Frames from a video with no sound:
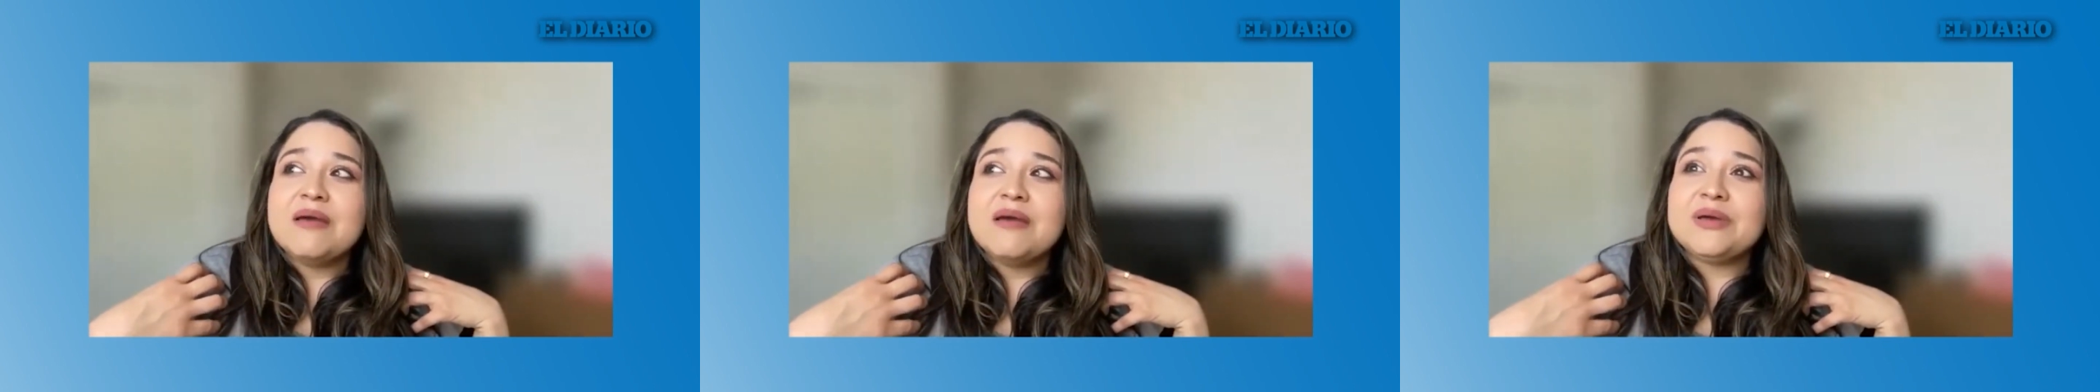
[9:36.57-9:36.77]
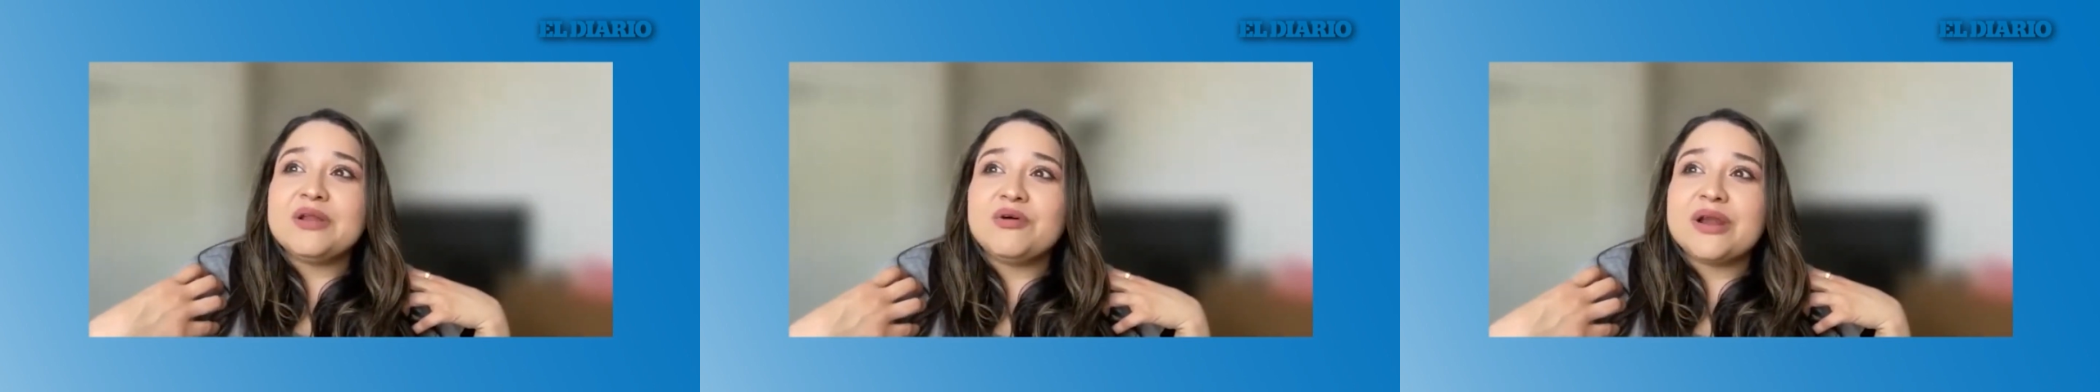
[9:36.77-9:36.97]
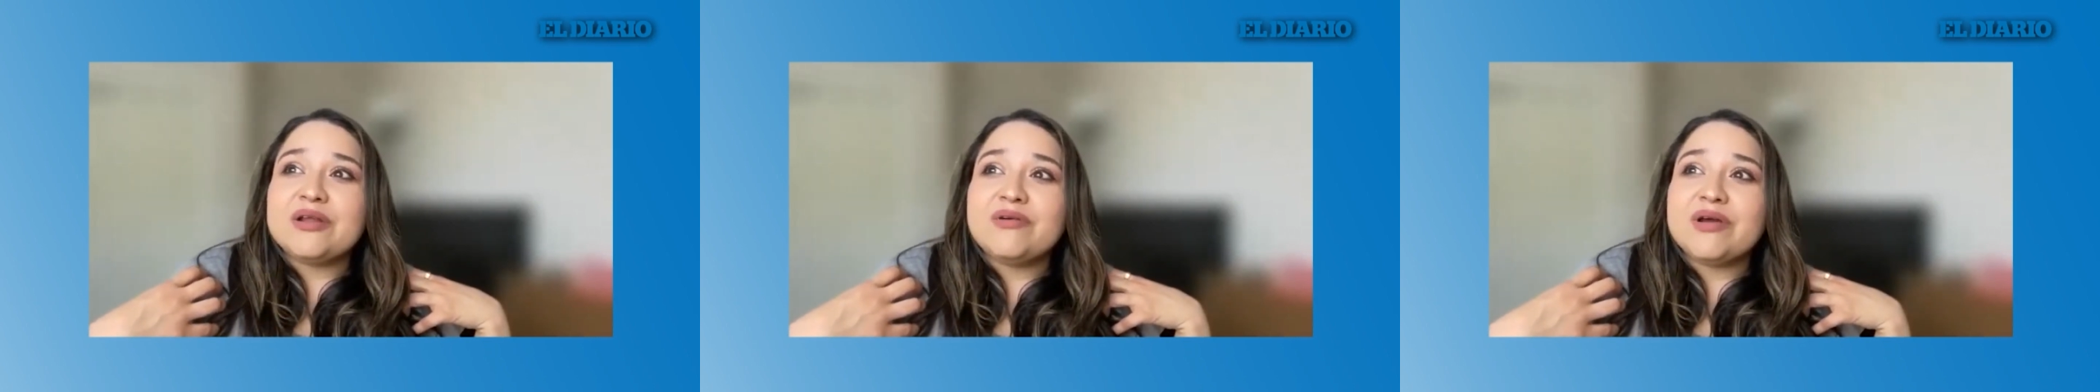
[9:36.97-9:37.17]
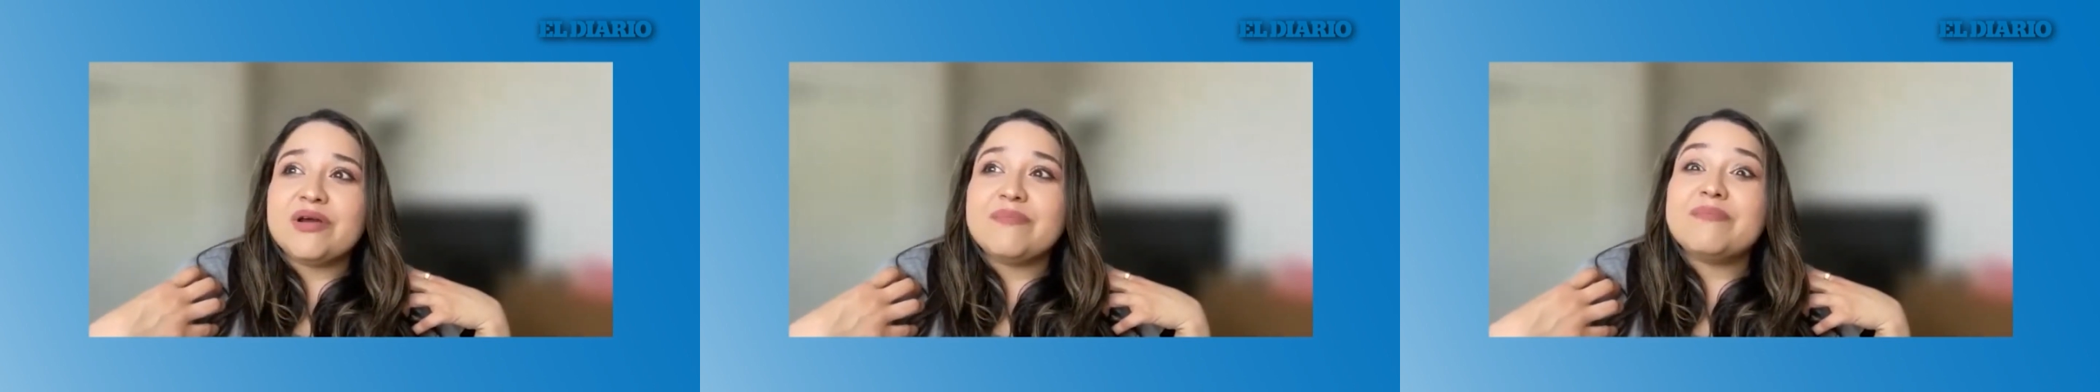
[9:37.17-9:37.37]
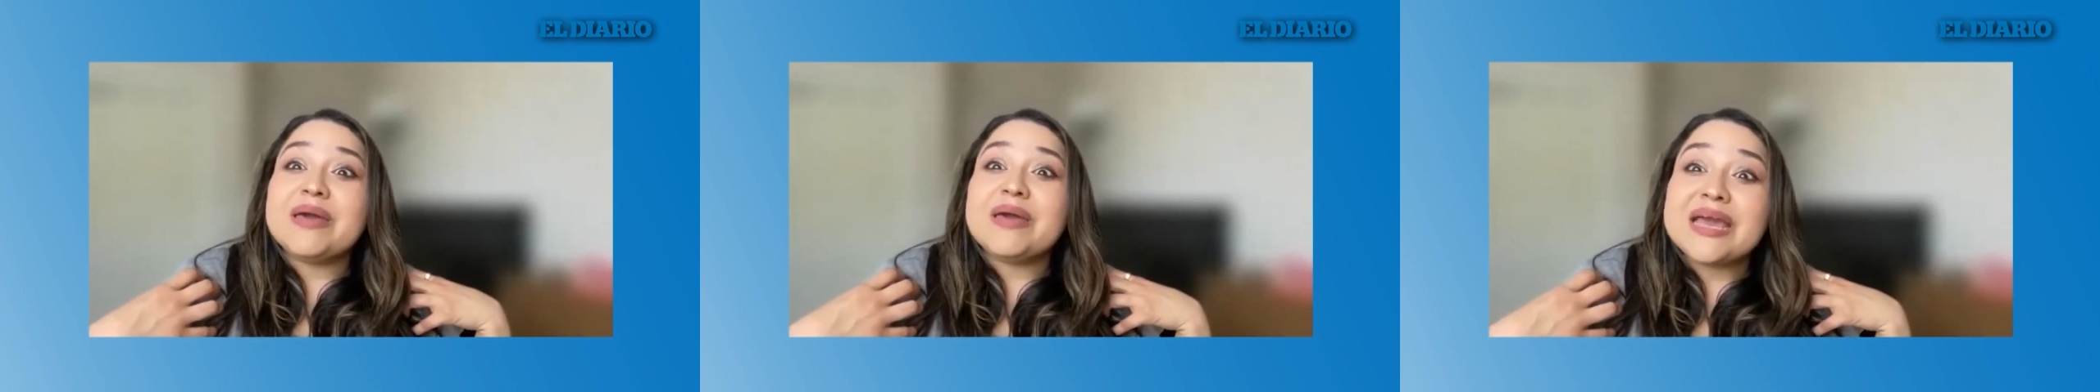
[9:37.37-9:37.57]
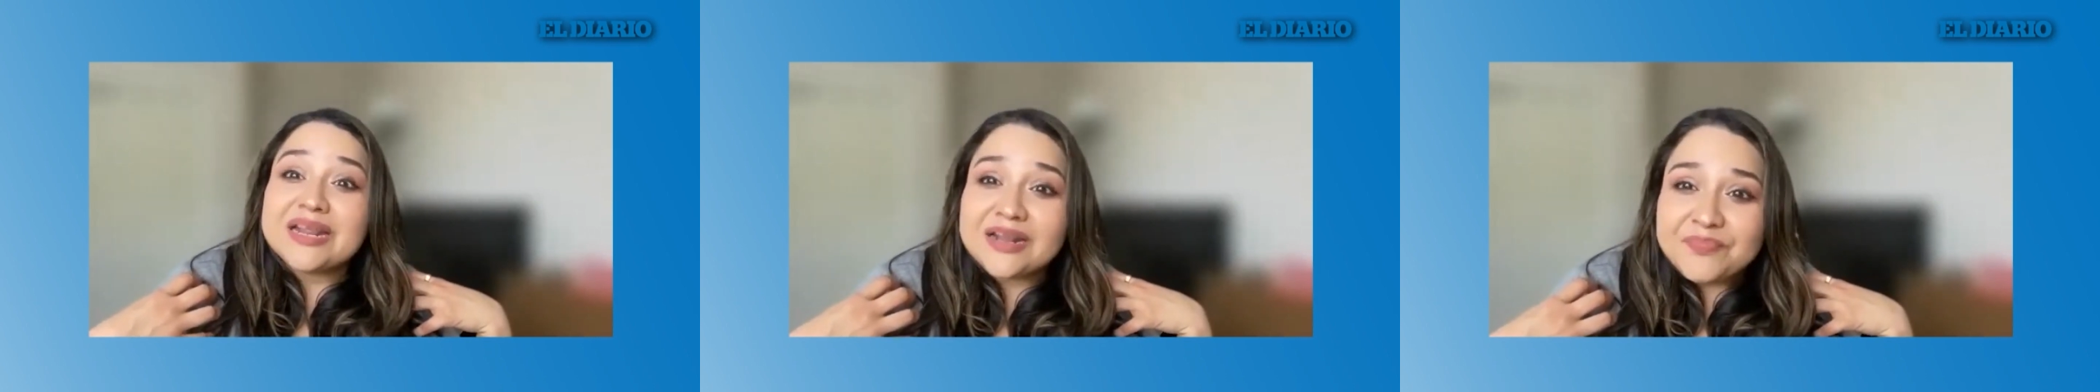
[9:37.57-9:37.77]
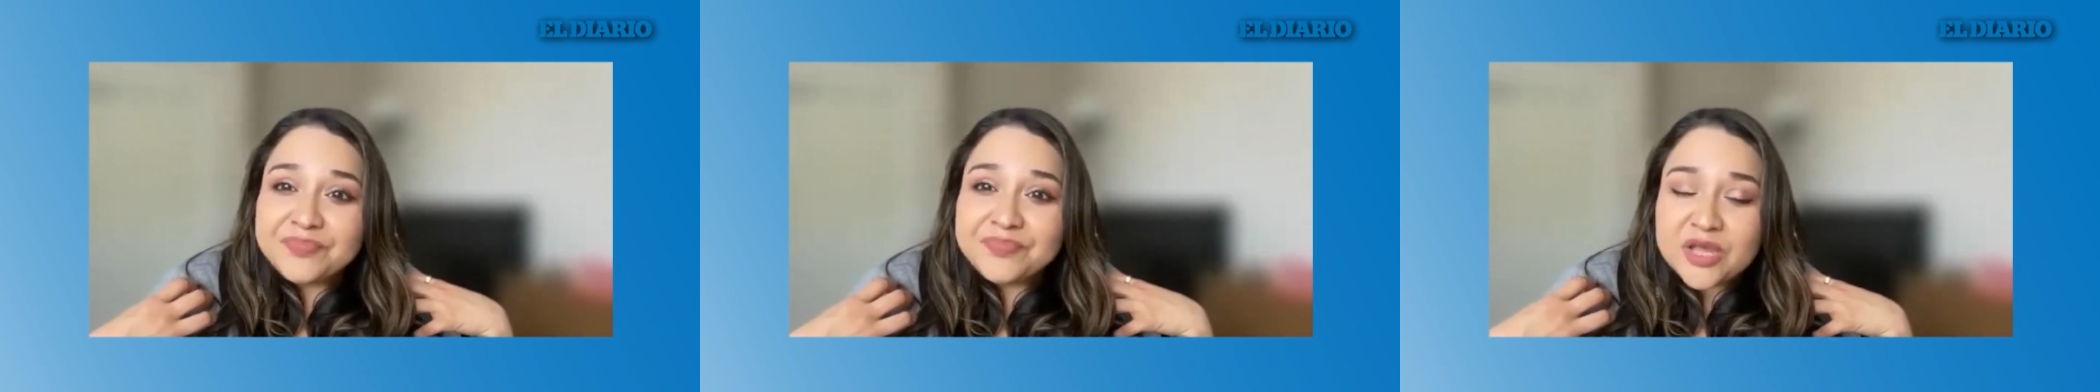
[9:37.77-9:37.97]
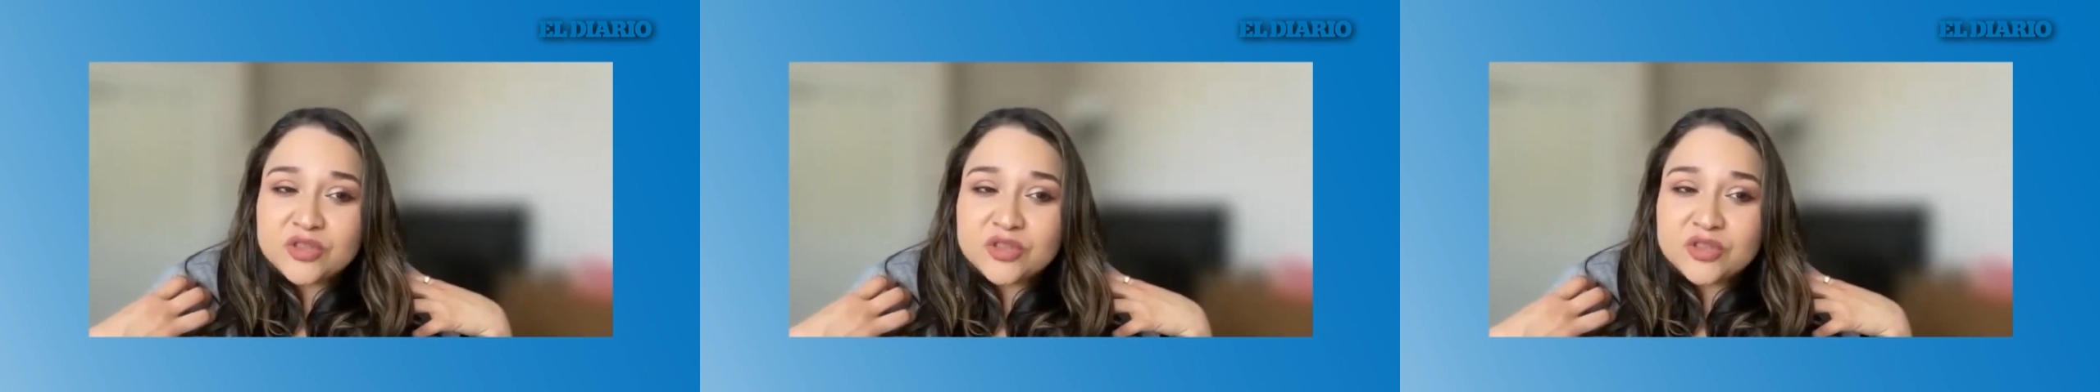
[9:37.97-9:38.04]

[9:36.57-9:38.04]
pero creo que ver